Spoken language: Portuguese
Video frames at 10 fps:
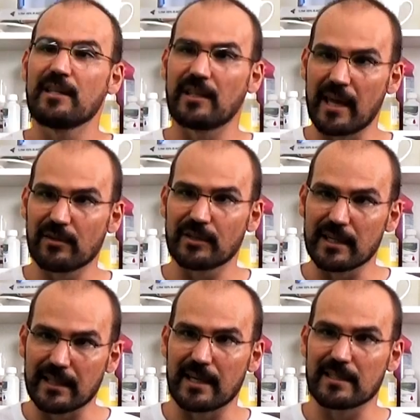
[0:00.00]
Tenho
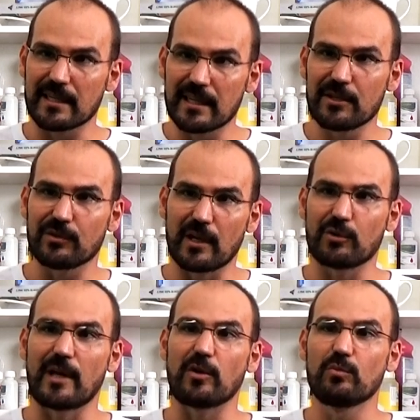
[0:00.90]
certeza que isso tem
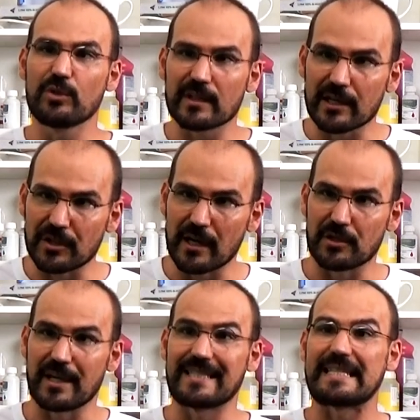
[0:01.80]
ajudado muita
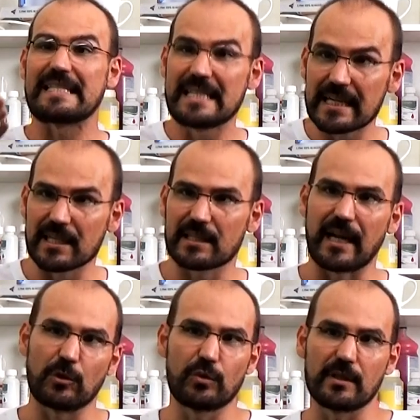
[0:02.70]
gente. Essas dicas
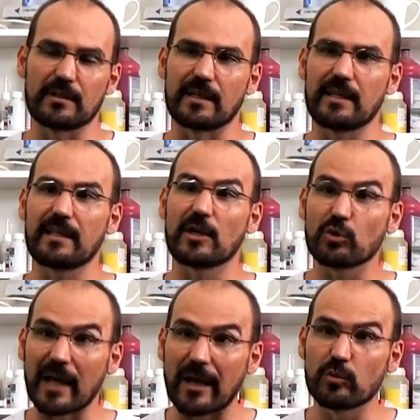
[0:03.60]
gratuitas aqui têm
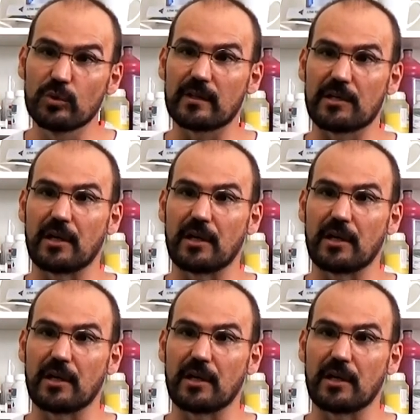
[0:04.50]
ajudado muita